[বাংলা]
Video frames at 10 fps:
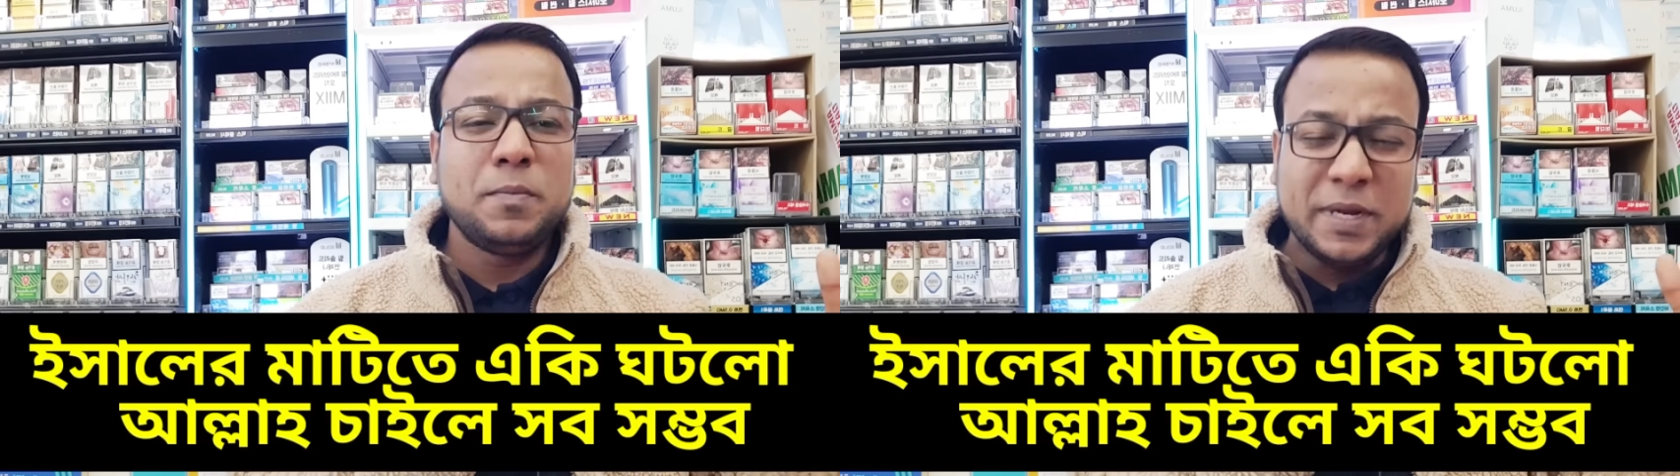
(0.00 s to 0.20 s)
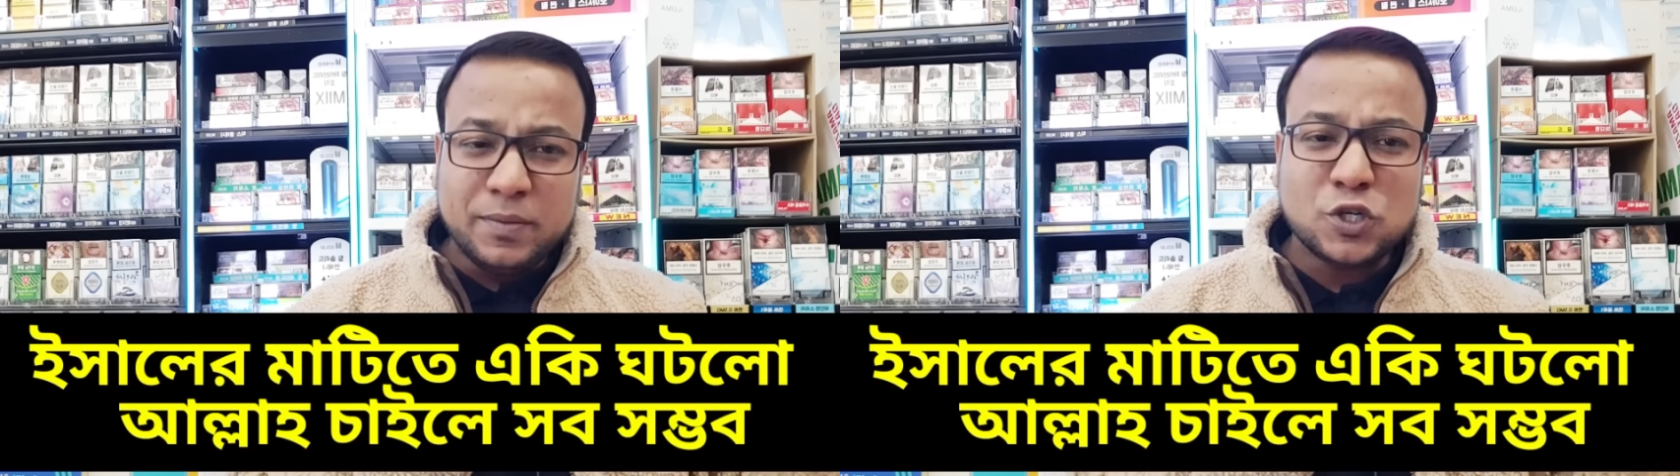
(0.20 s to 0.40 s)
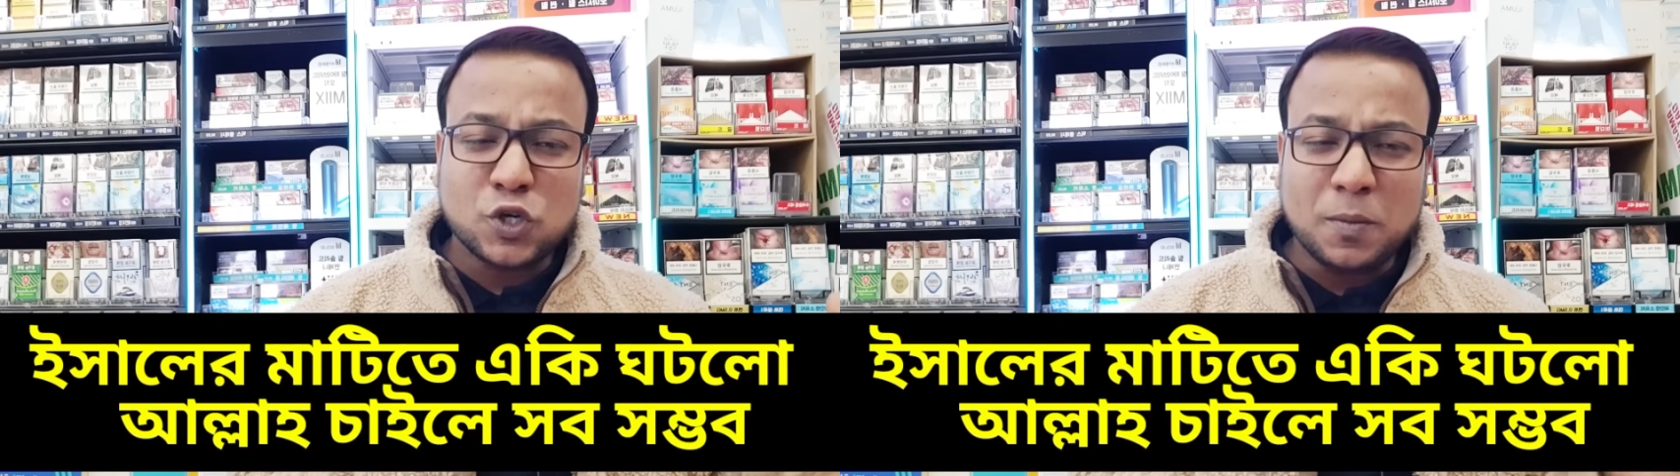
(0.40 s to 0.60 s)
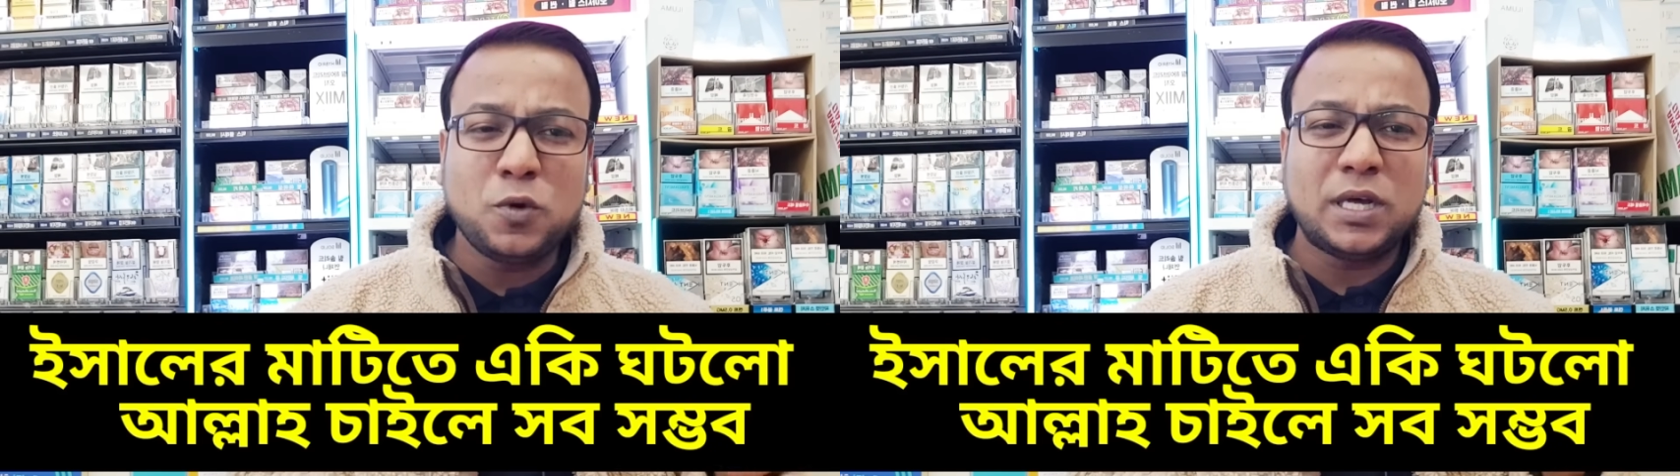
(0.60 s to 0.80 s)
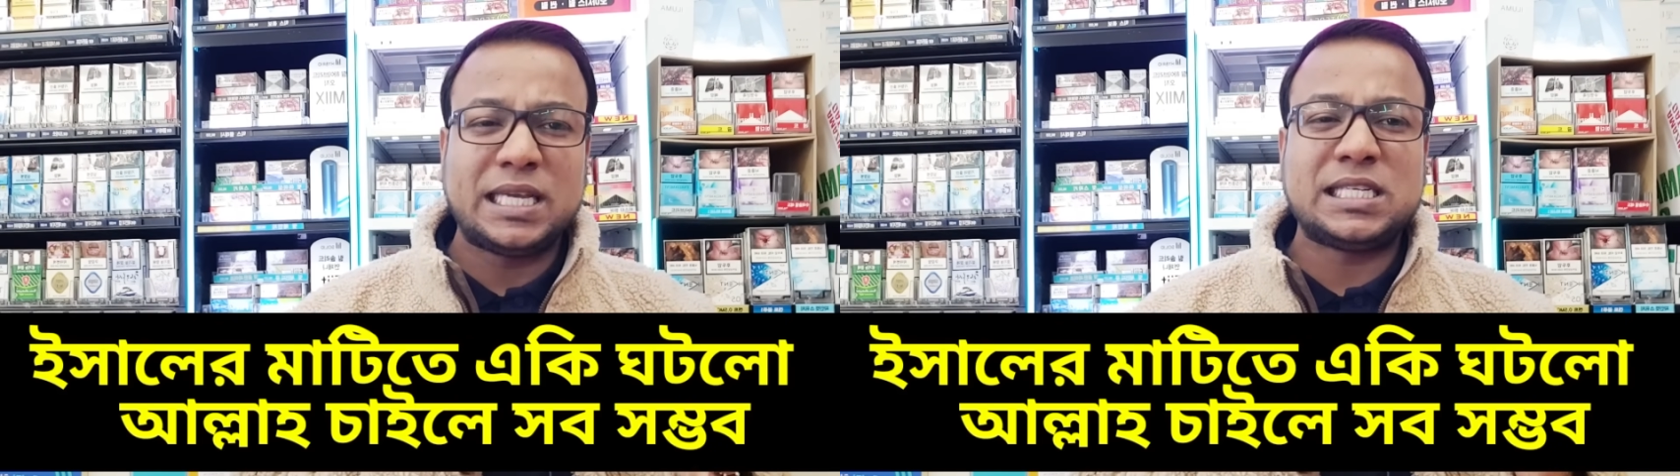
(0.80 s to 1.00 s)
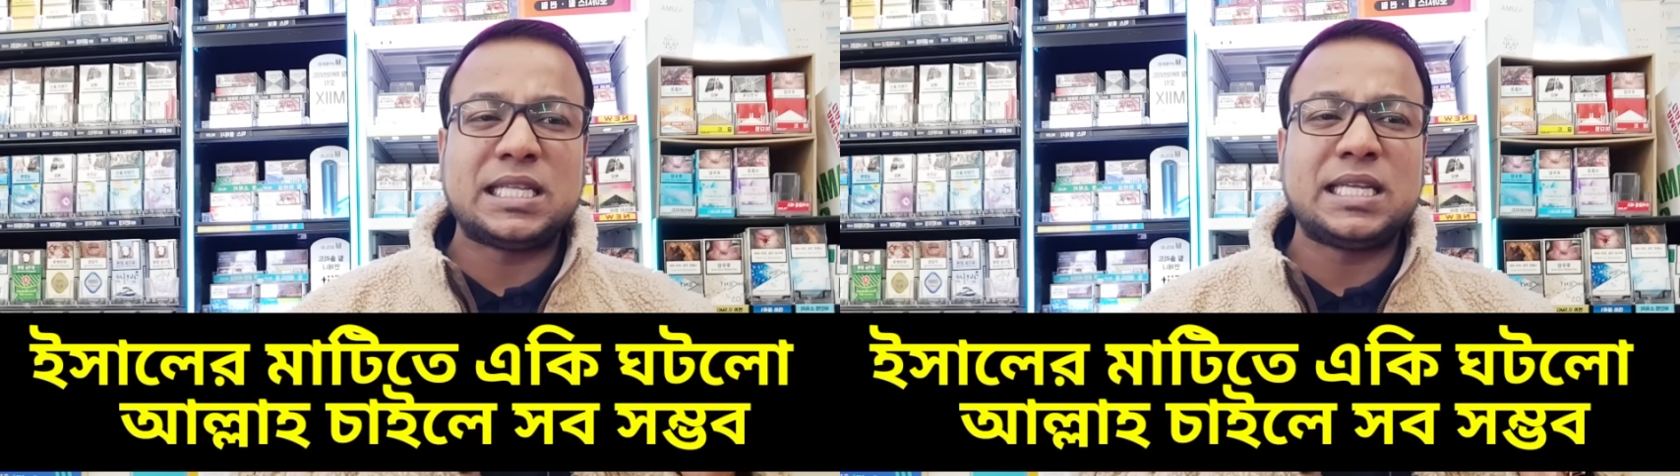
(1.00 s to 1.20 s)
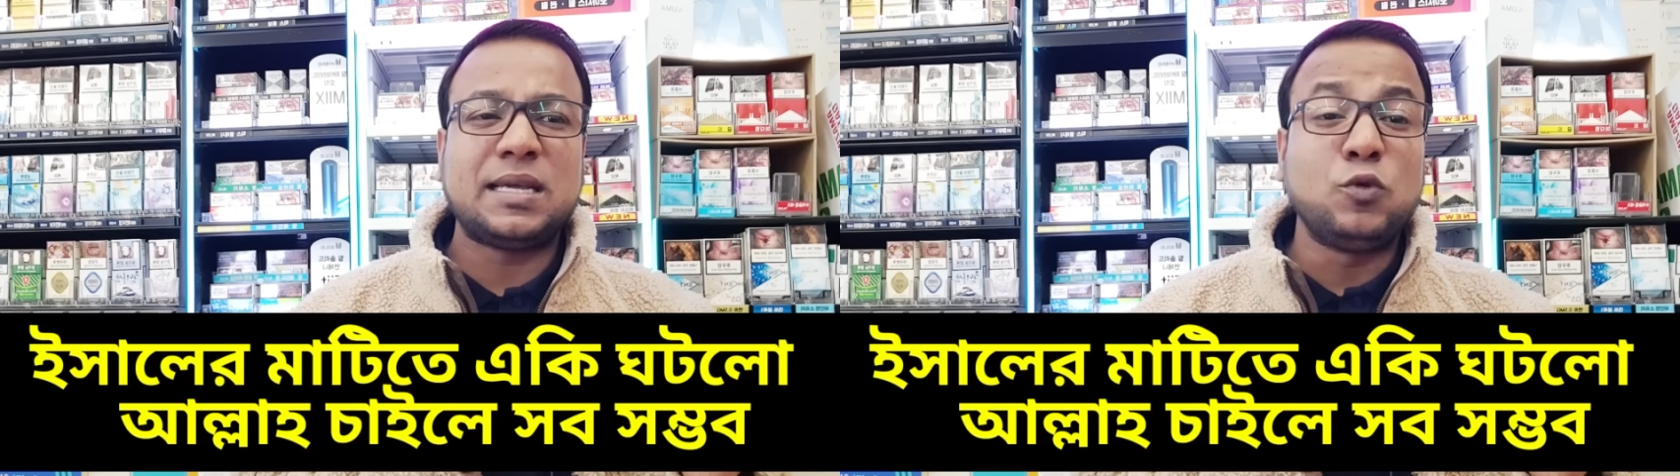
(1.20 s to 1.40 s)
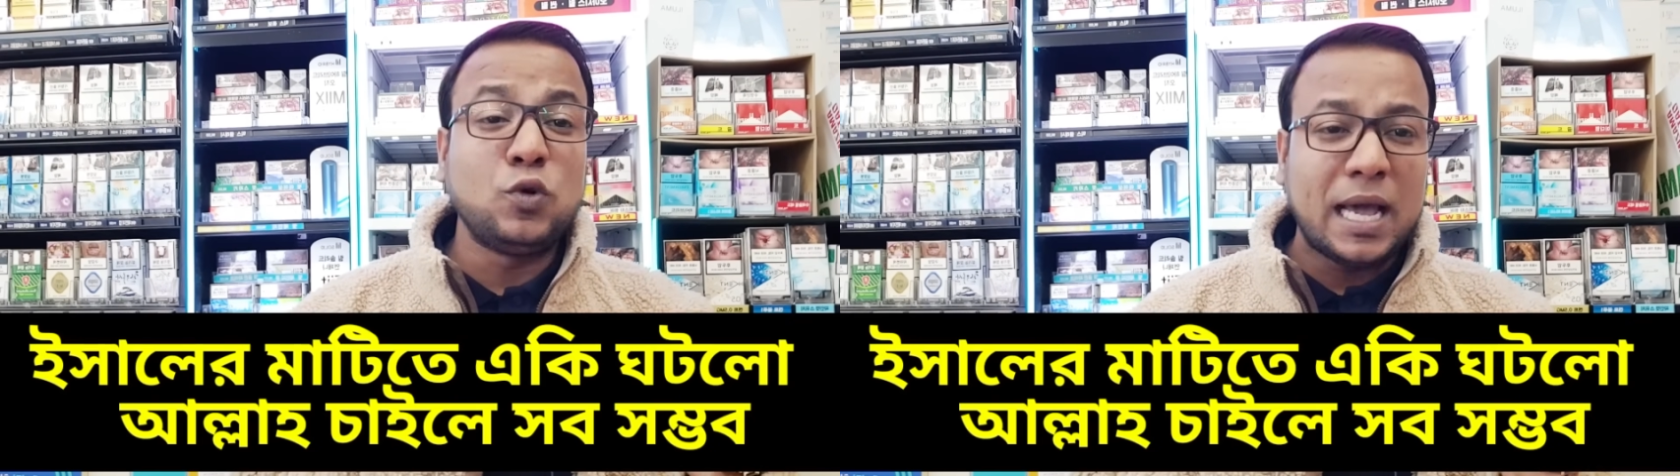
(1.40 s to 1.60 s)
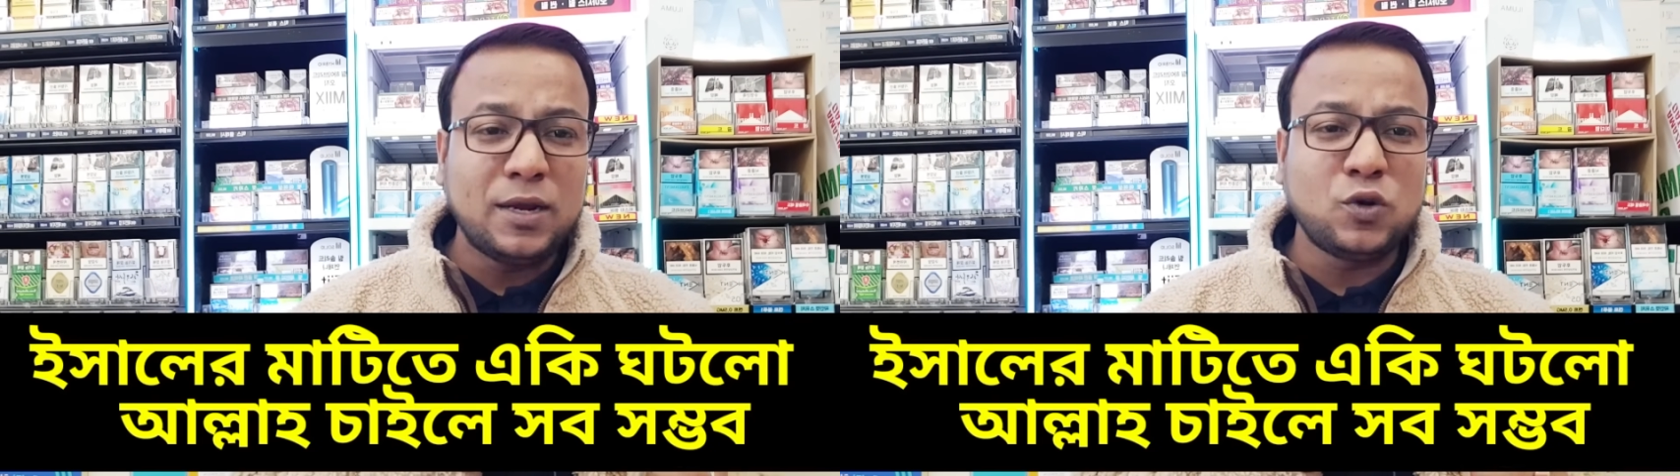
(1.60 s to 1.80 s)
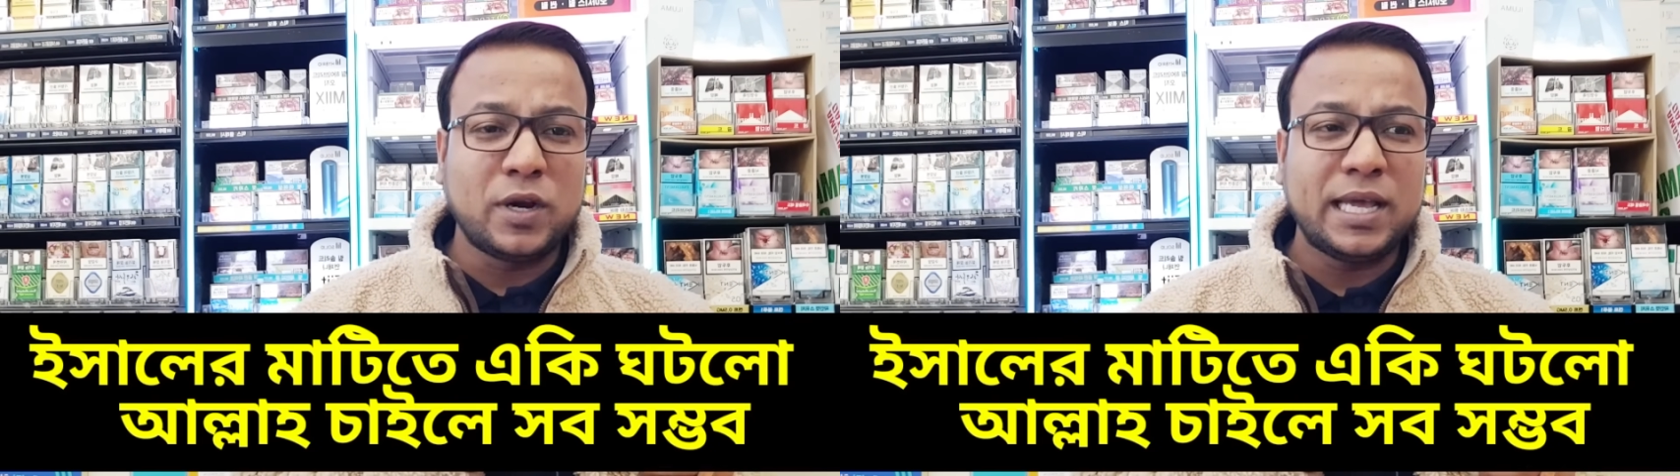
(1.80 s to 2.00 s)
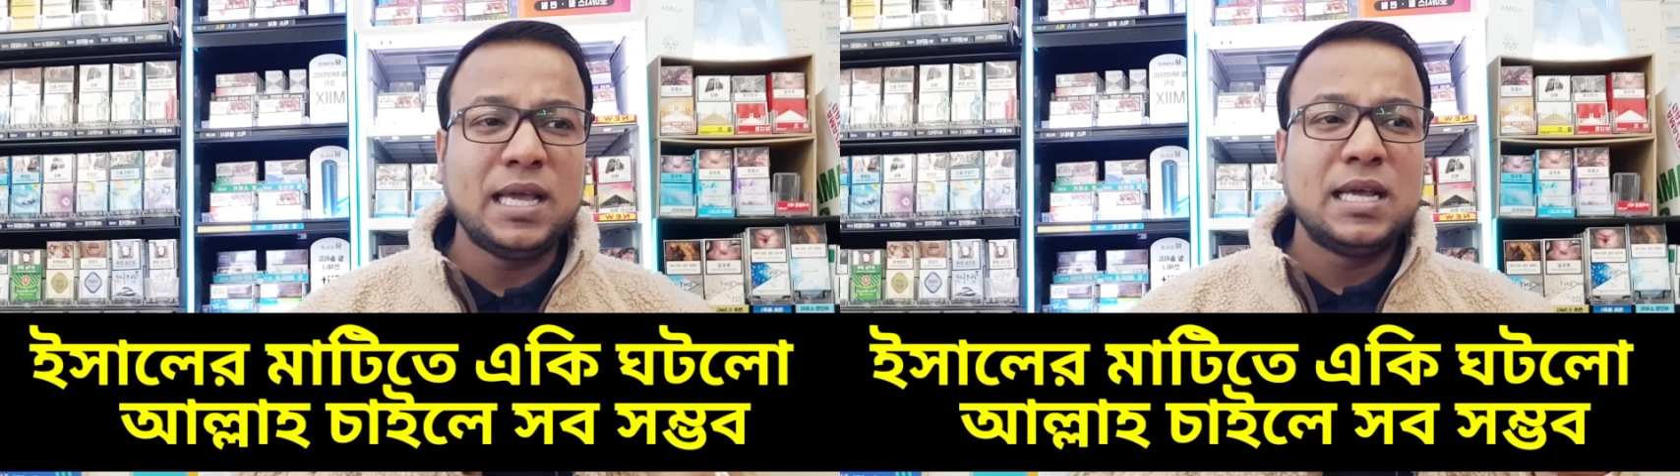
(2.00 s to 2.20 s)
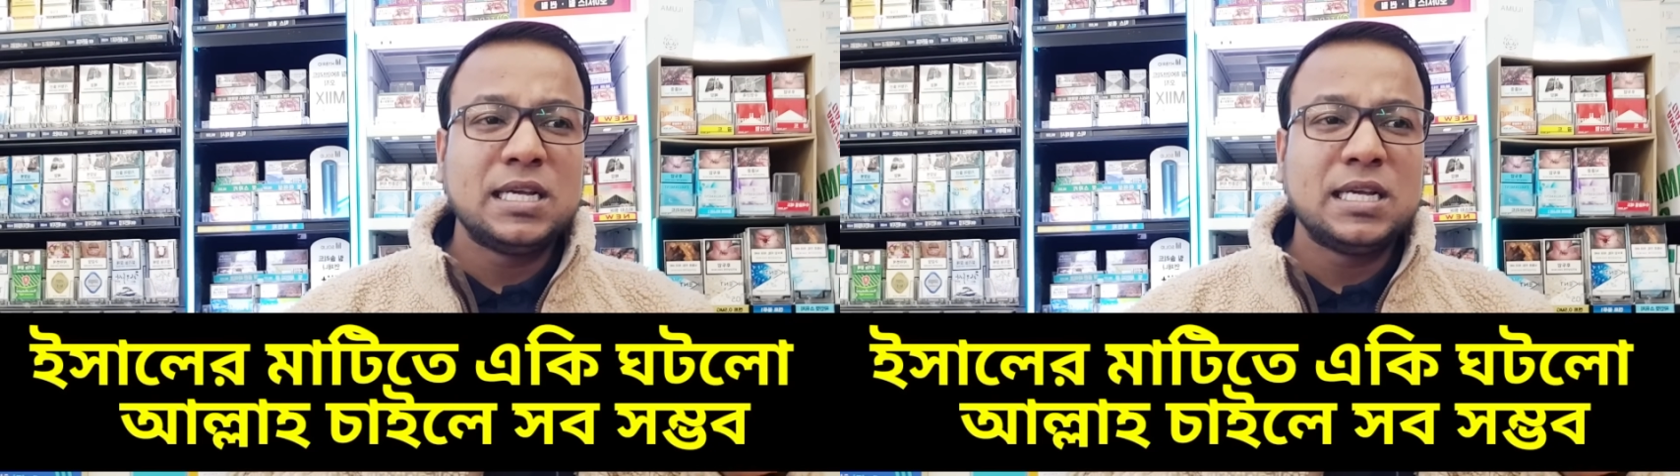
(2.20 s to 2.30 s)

পৃথিবীর সবগুলো দেশ যাদেরকে মূল্যায়ন করে